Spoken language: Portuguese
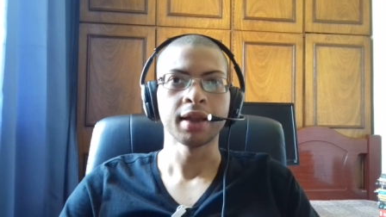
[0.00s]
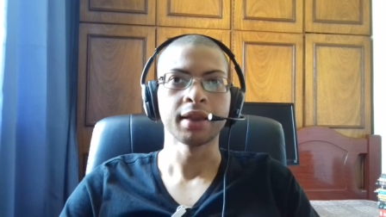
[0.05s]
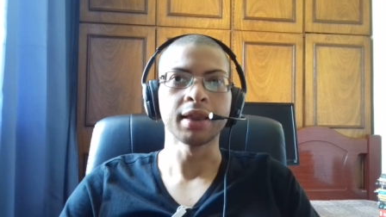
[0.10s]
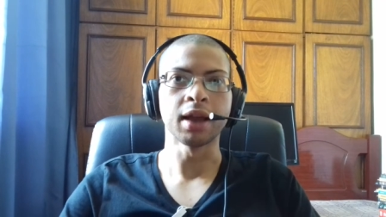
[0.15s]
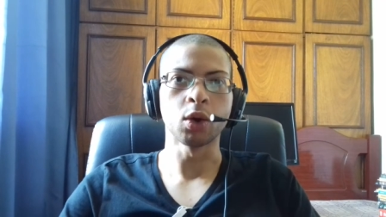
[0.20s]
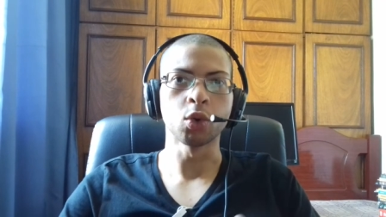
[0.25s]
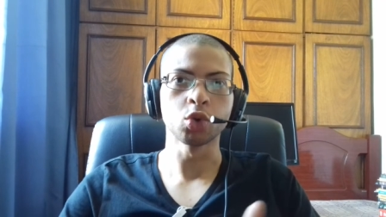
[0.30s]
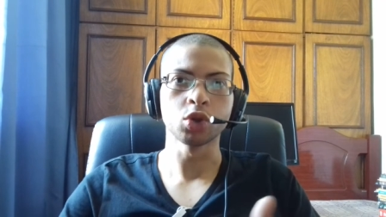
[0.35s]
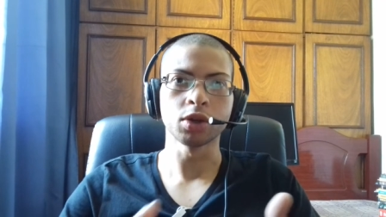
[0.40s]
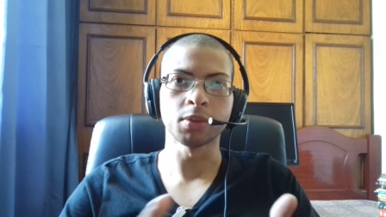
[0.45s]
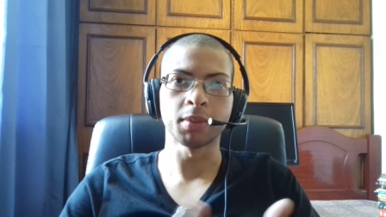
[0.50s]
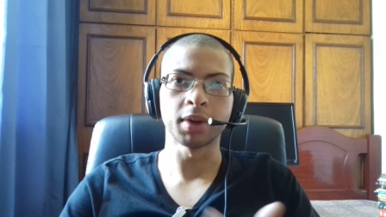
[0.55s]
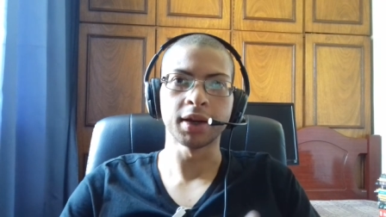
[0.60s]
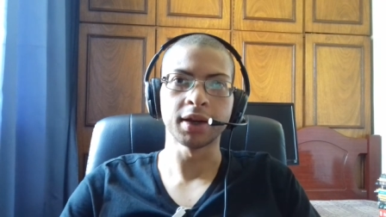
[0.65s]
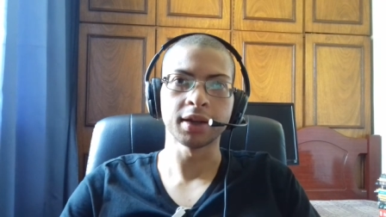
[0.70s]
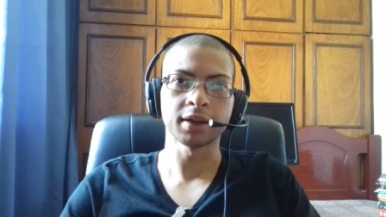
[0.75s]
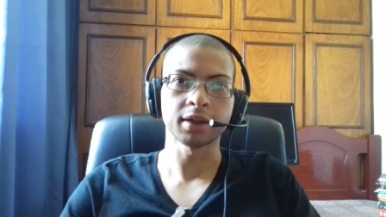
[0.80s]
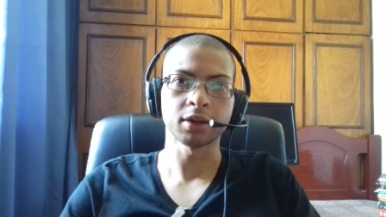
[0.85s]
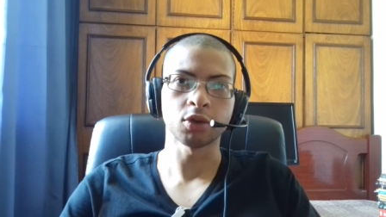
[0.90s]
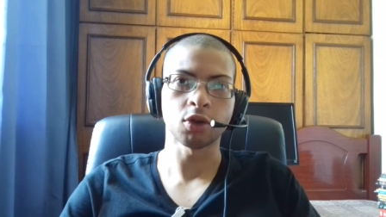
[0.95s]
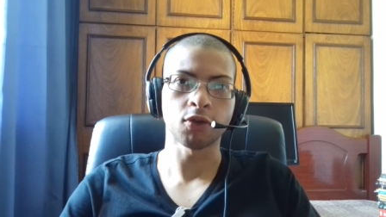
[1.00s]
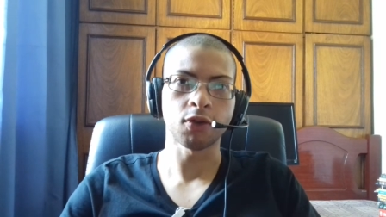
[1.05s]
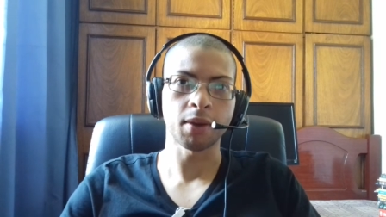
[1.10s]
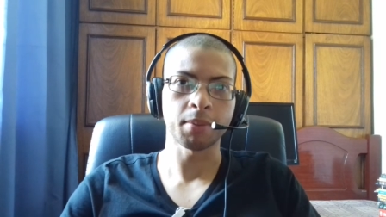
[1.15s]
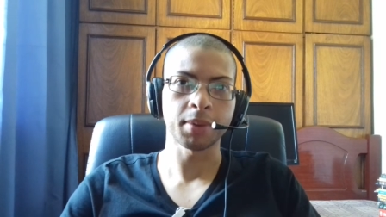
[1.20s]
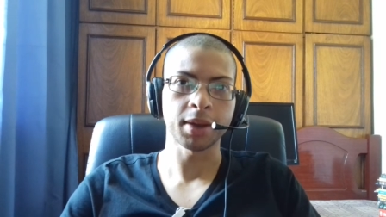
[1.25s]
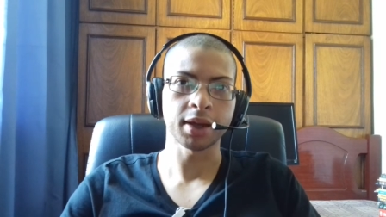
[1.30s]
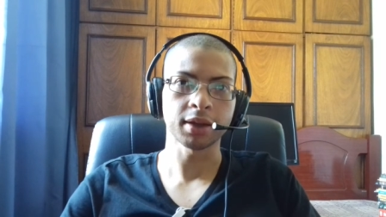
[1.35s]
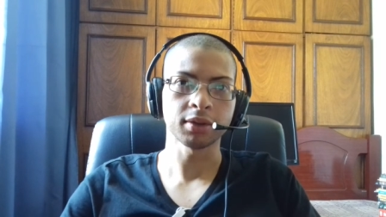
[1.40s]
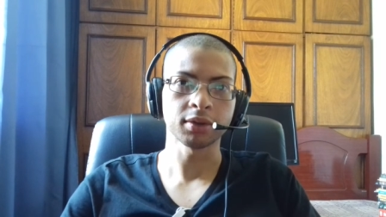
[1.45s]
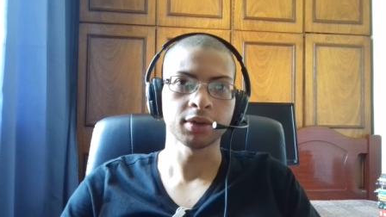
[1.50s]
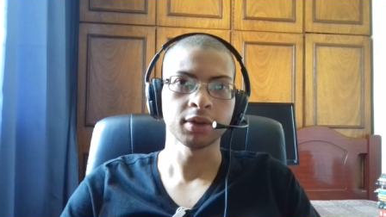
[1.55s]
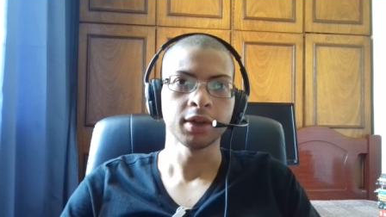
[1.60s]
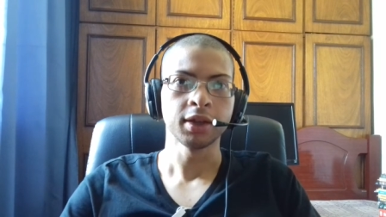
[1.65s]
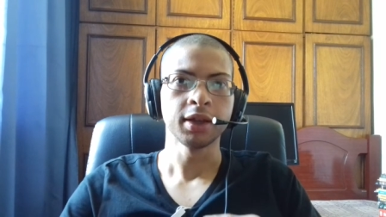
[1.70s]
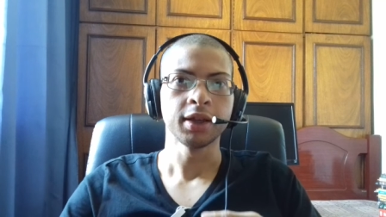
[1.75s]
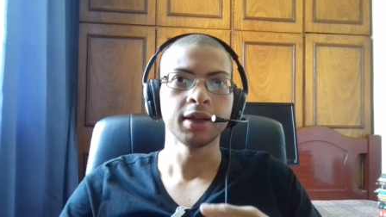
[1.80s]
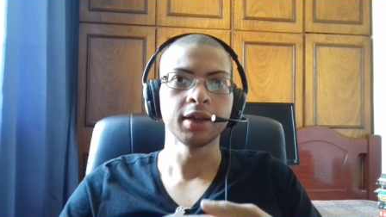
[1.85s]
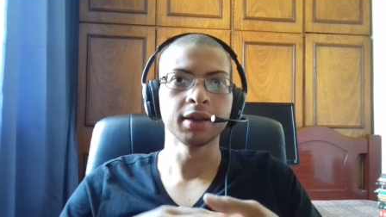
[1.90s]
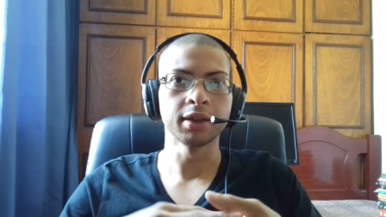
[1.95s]
na última letra do alfabeto
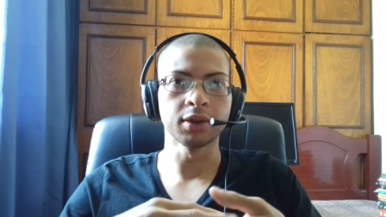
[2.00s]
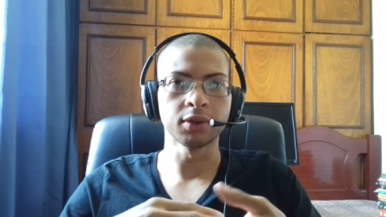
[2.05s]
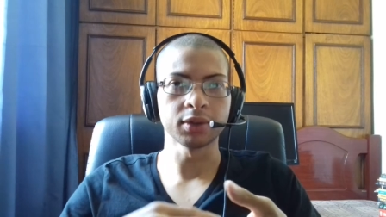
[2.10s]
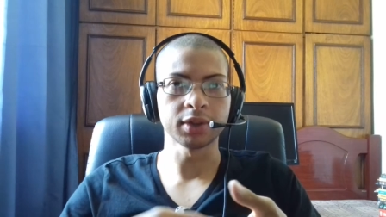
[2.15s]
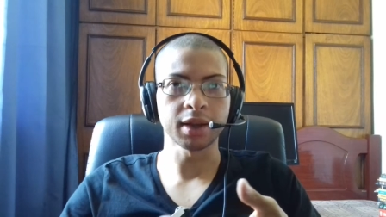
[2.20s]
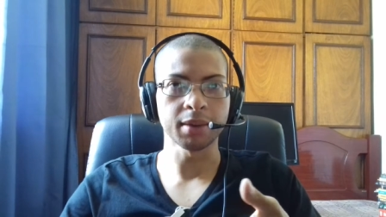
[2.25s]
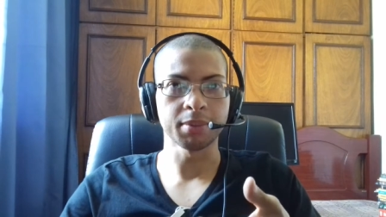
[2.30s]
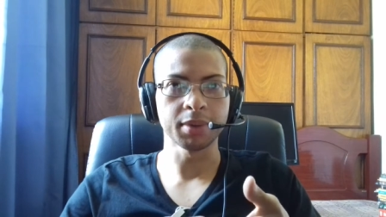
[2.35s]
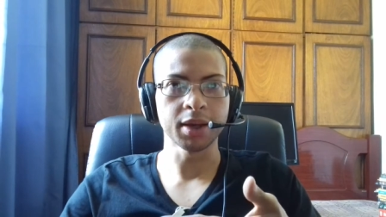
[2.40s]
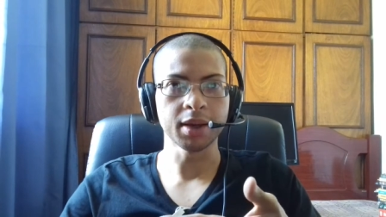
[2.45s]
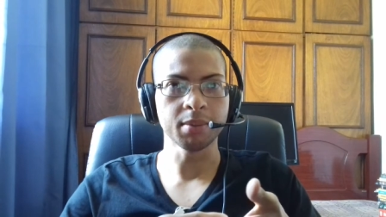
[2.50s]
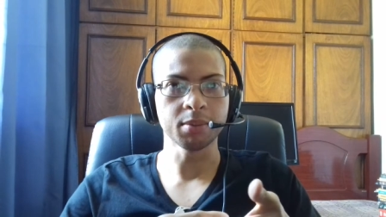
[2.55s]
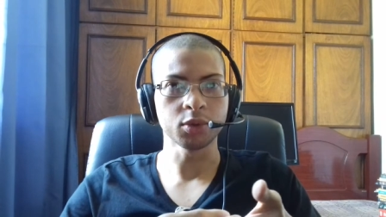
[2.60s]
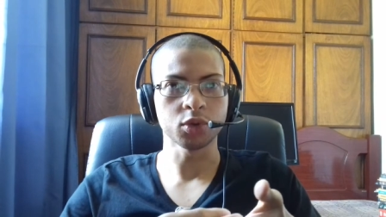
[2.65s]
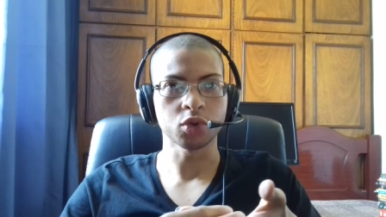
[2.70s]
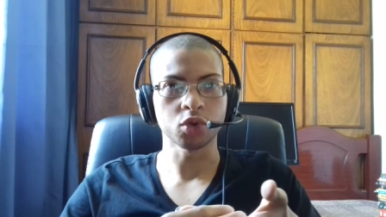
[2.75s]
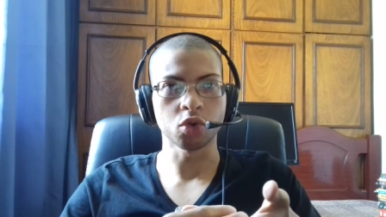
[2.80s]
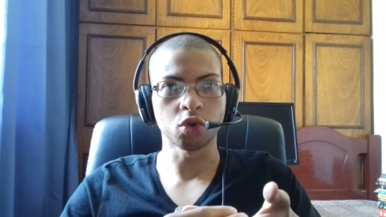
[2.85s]
e não sabemos